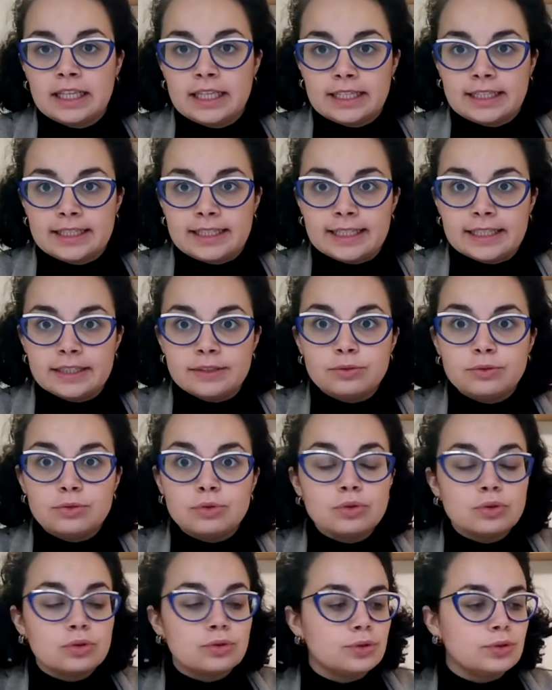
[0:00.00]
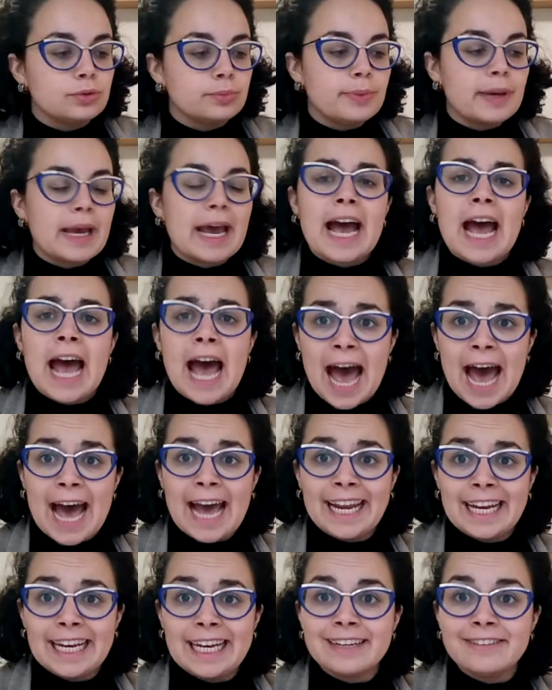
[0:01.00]
c'est du super
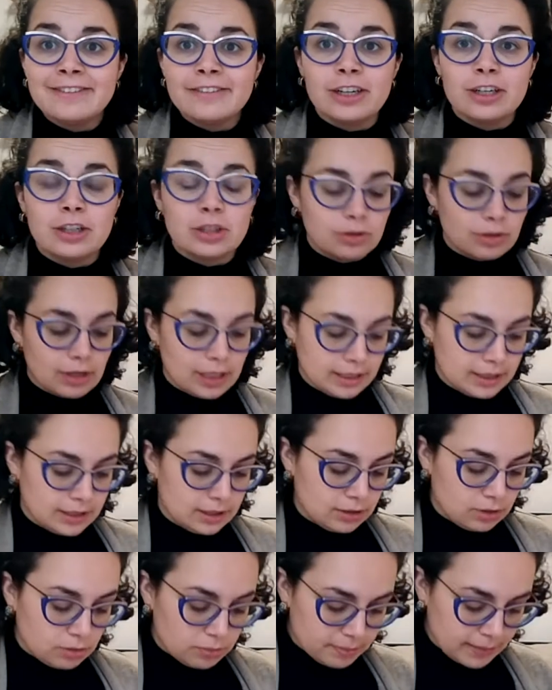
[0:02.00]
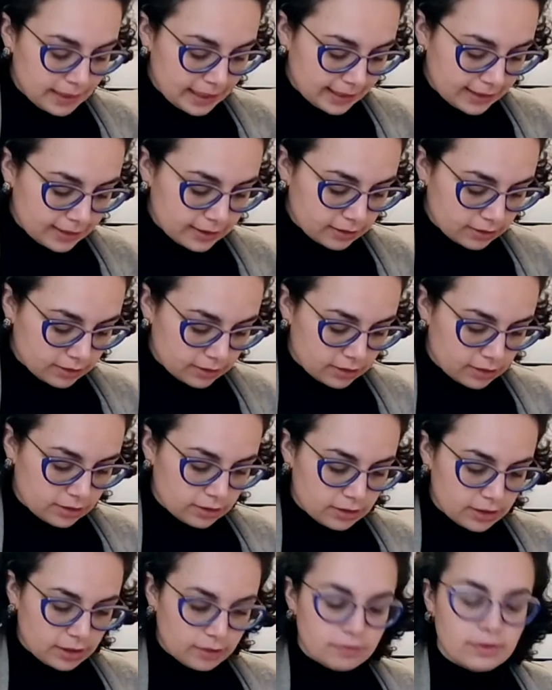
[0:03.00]
high level quoi. Le mec,
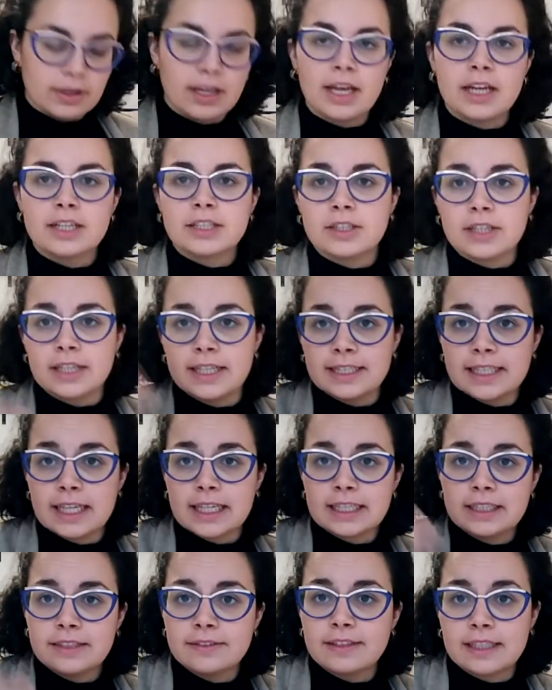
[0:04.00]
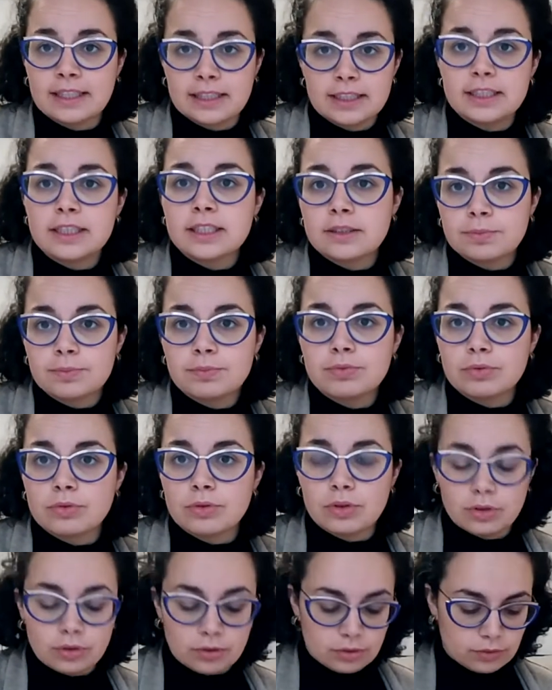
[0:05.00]
euh, il voyage dans les archives akashiques
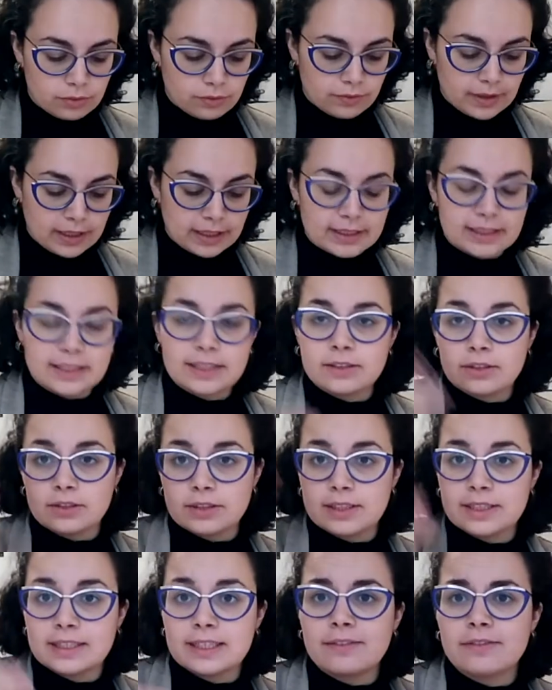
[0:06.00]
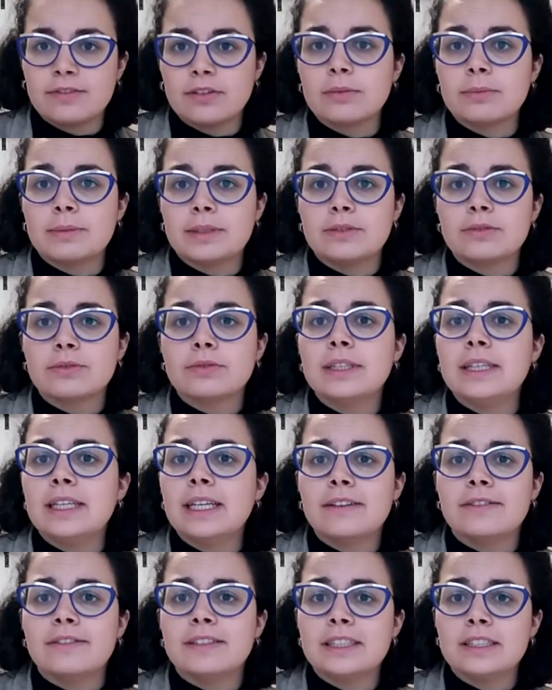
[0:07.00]
pour euh, faire descendre des informations et
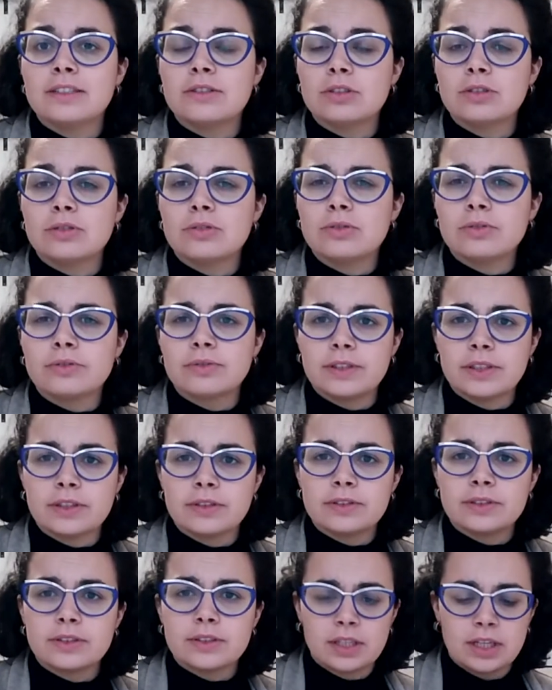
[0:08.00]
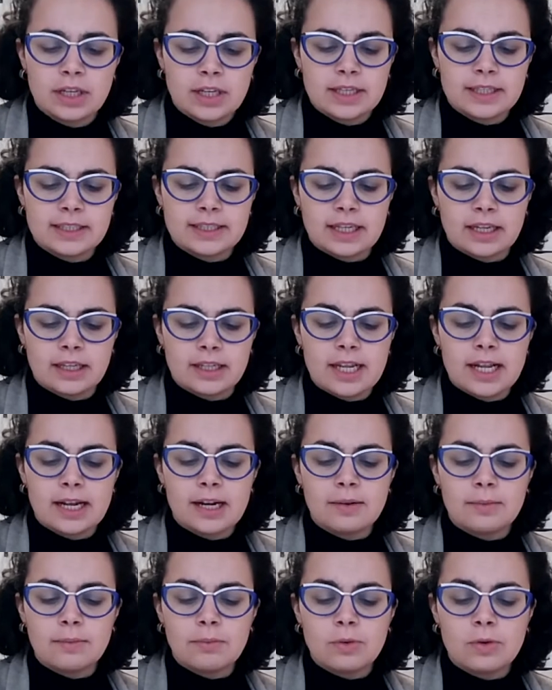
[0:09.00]
il a fait des tonnes de conférences. C'est un
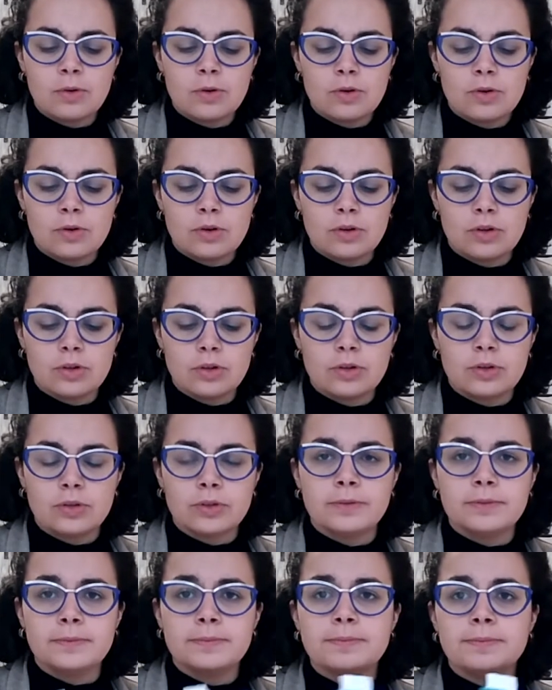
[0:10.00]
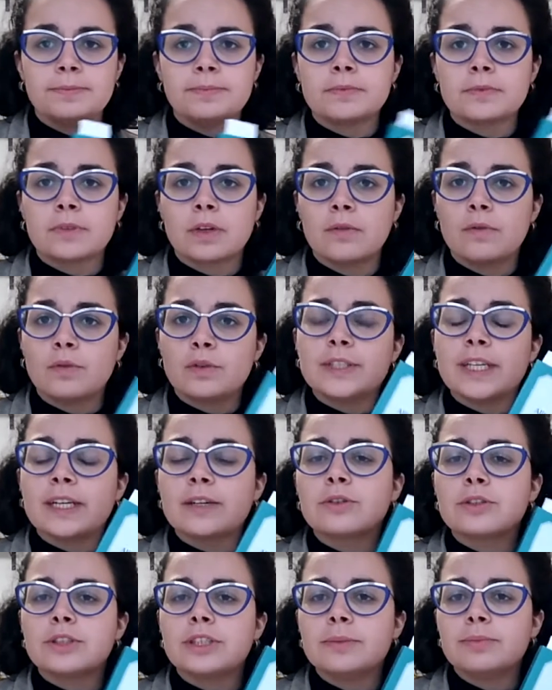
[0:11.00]
Allemand, euh, faut
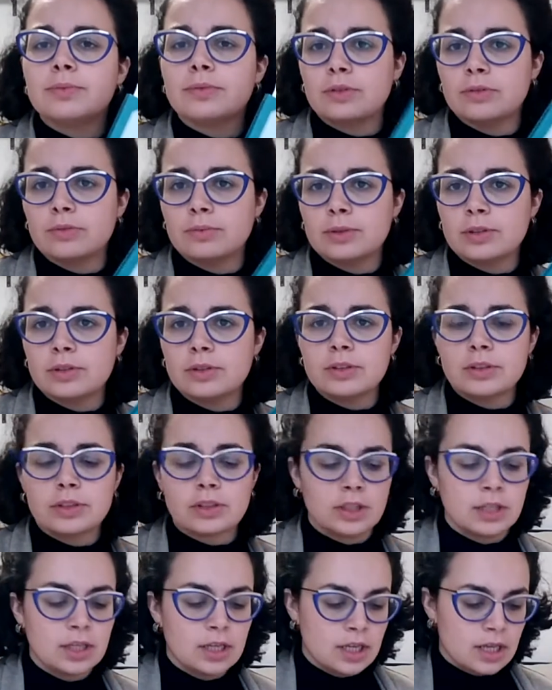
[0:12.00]
s'accrocher pour comprendre,